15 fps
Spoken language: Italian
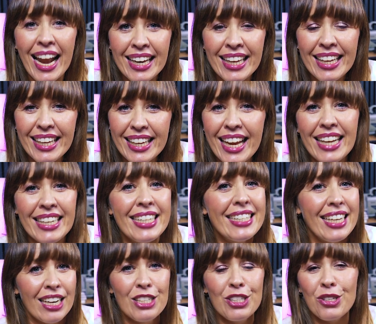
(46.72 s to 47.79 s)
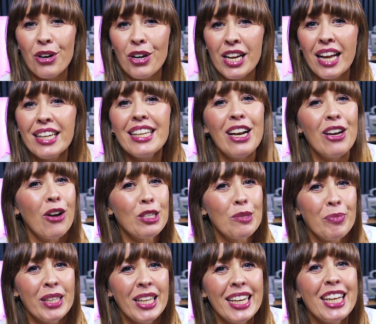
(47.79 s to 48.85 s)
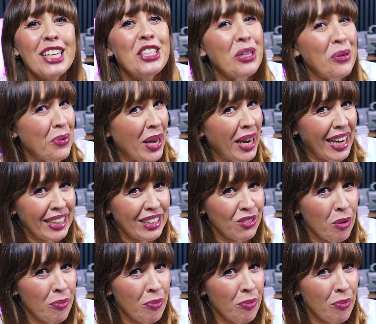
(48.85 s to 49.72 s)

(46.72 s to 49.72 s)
lì che inizia la storia dell'ospite che c'è qui accanto a